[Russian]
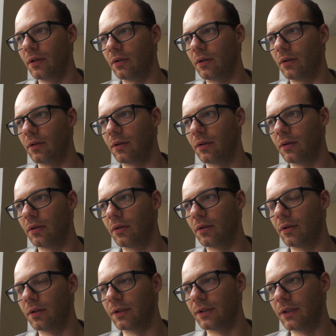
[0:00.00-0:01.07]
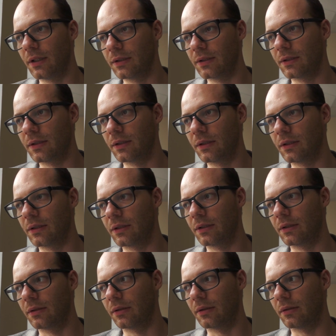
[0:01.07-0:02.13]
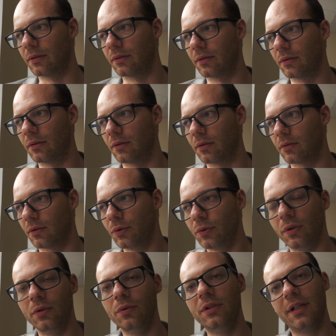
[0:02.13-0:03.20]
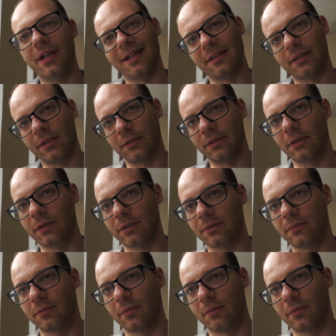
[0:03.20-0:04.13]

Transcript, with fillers: э, редакции, э, люди контента,